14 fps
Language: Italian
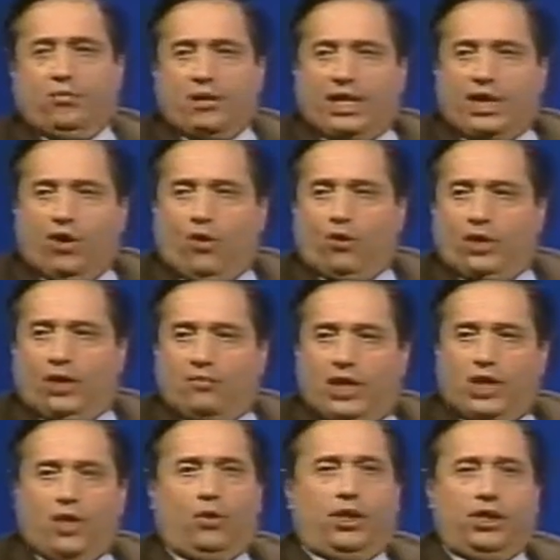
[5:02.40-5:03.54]
milioni, e
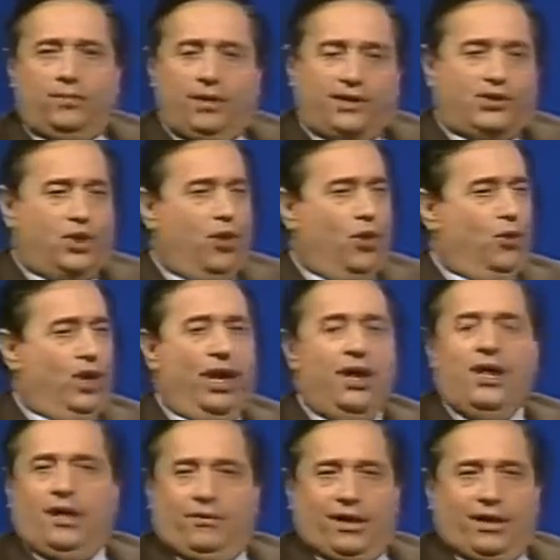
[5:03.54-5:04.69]
milioni di persone,
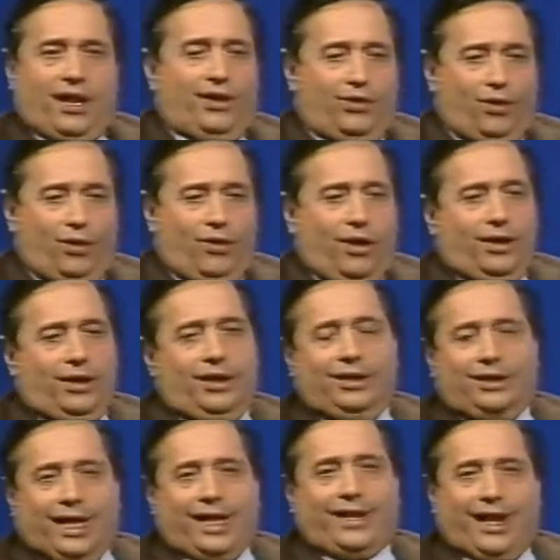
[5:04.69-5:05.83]
verranno in
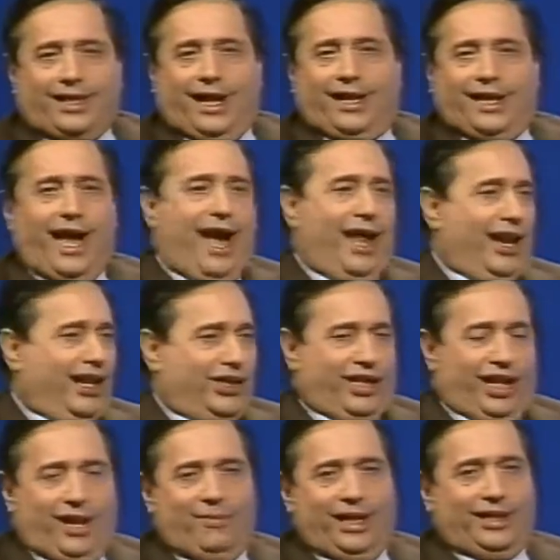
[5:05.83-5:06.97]
terra italiana,
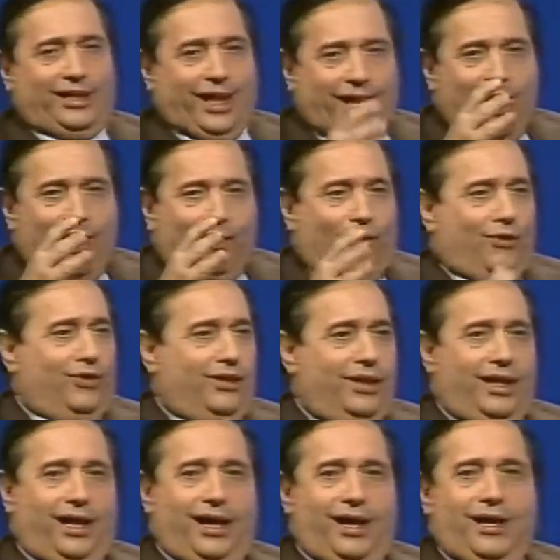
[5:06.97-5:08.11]
chiaramente con
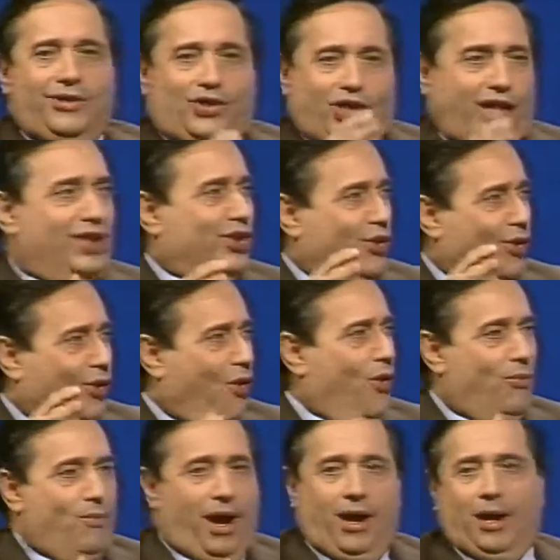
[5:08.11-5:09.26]
eh, centro
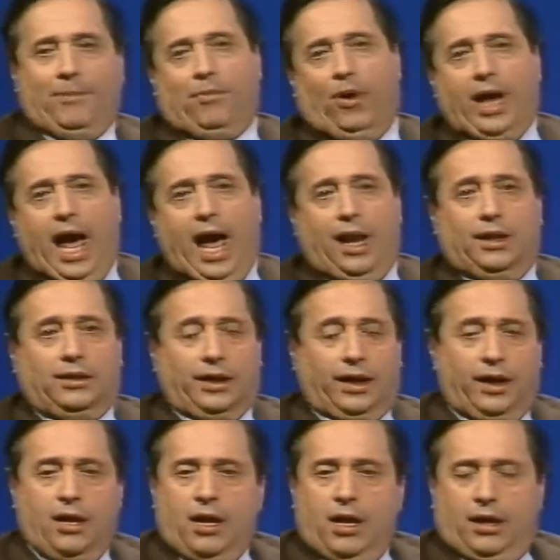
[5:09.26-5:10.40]
Roma e poi
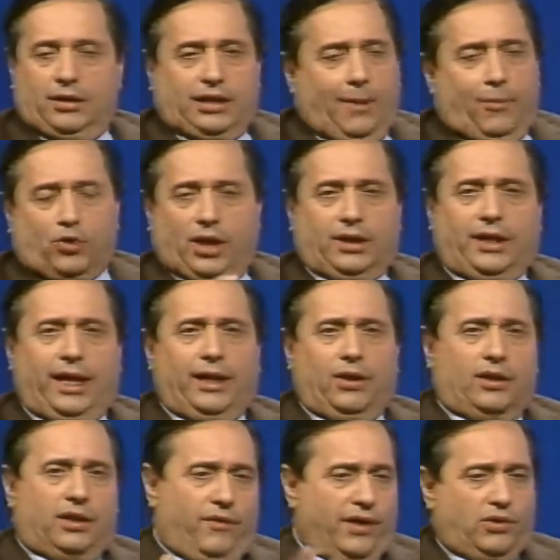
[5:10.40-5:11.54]
altre, stiamo sentendo
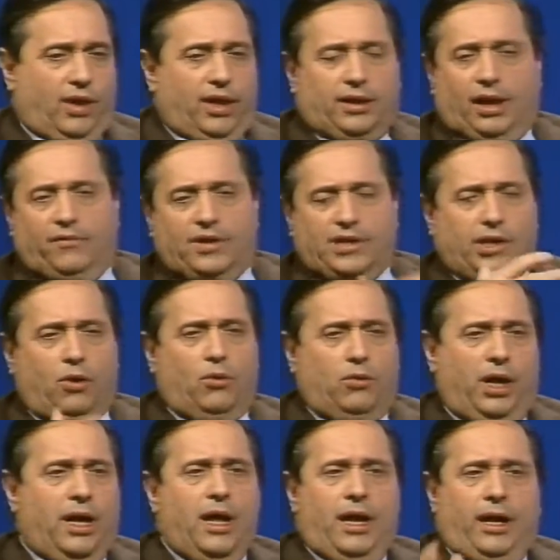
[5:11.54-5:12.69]
attraverso la
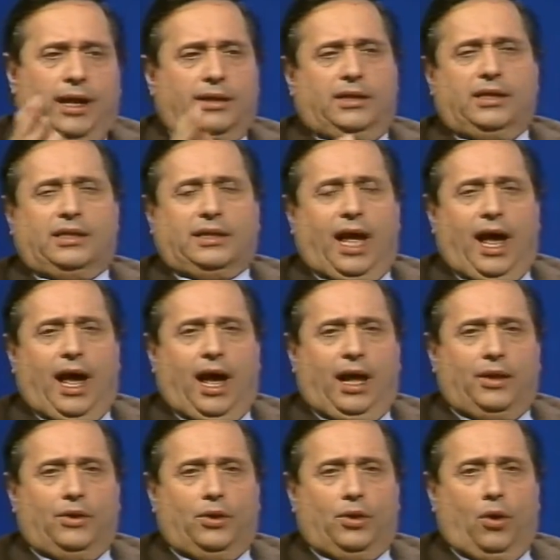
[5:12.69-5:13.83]
televisione che si
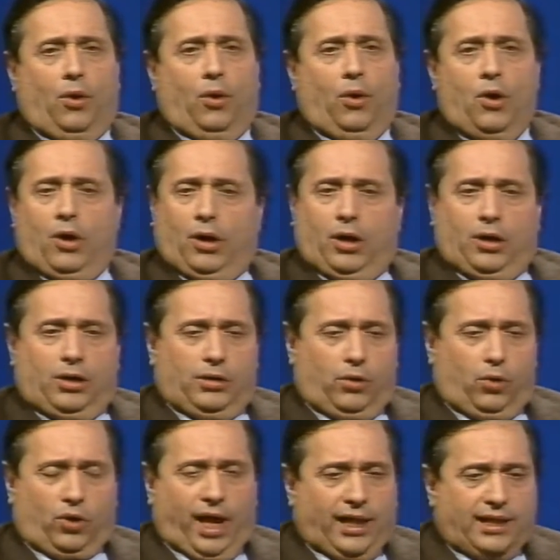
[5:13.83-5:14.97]
stanno eh,
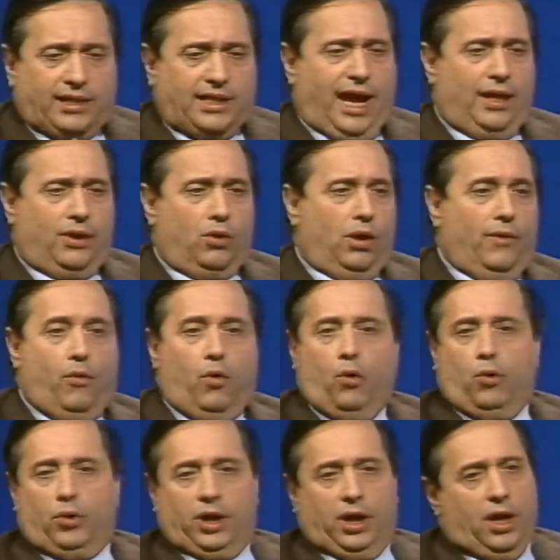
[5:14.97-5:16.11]
organizzando
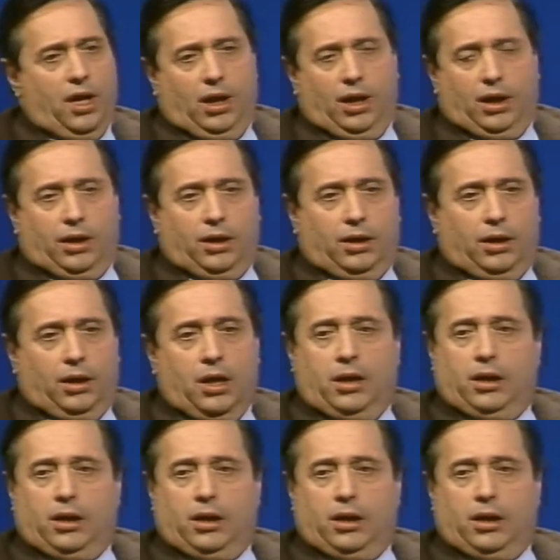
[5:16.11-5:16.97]
lavori, eh,